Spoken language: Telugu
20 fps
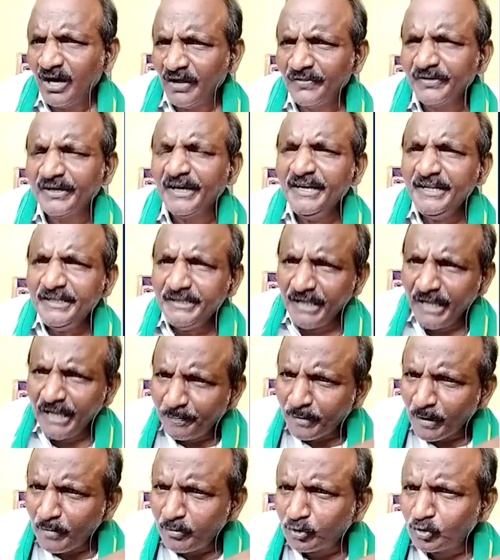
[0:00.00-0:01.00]
అందుకని ఏ
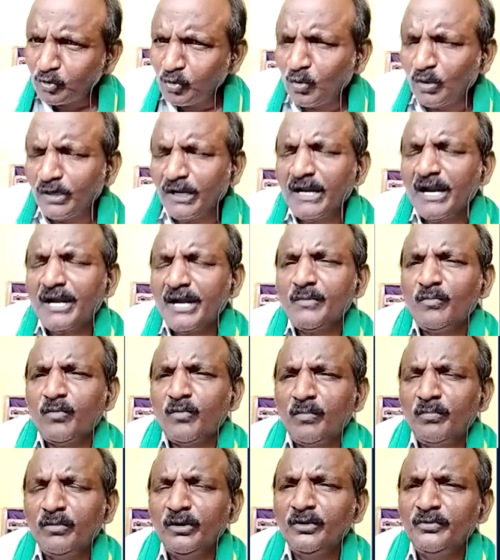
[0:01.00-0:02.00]
ప్రభుత్వం కూడా అలాంటి
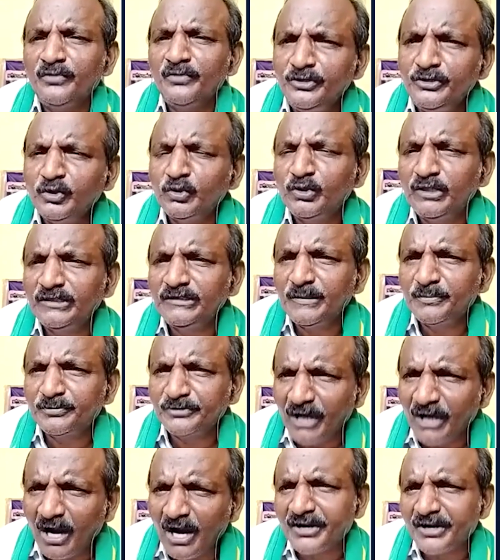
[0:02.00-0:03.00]
బొమ్మలు వెయ్యొద్దని
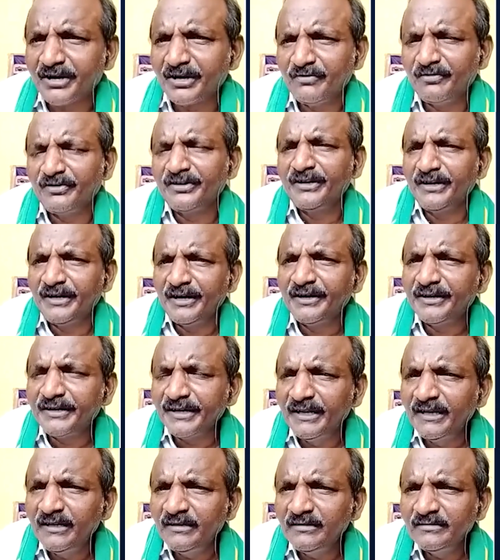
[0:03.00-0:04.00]
చెప్పిన ఆర్డర్
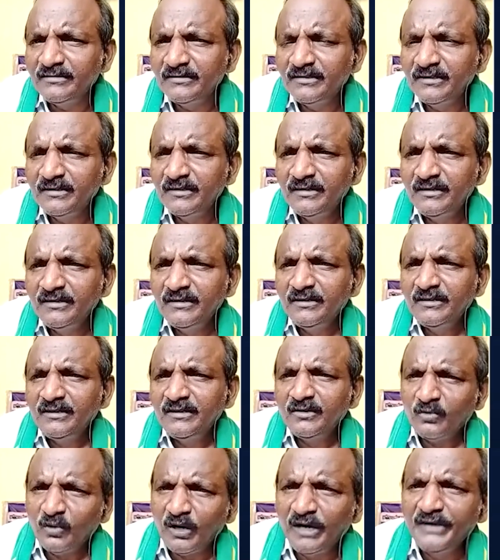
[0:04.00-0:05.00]
ఇవ్వండానంటే
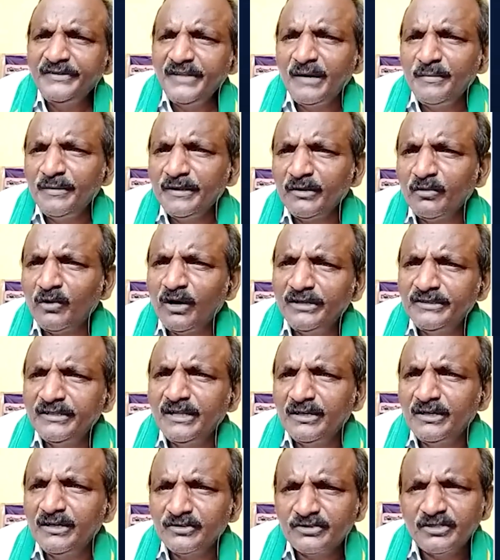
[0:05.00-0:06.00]
వాయిదాల మీద
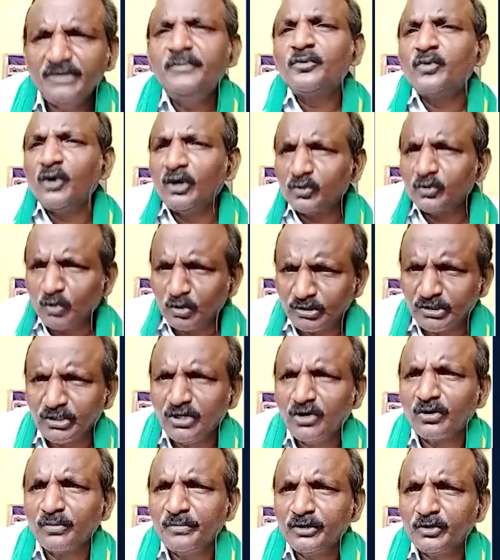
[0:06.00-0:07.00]
వాయిదాలు ఇచ్చి కొత్త
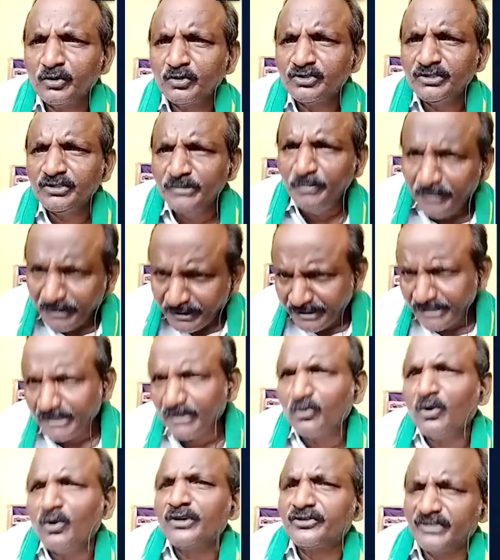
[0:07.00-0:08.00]
గవర్నమెంట్ వచ్చింది ఇప్పుడు
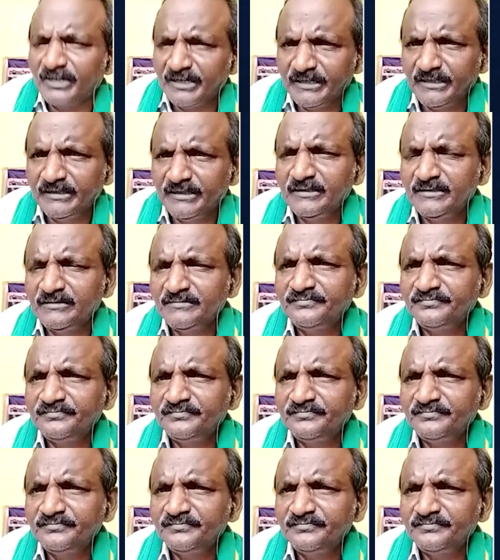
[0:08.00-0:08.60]
నిన్న కూడా జరిగింది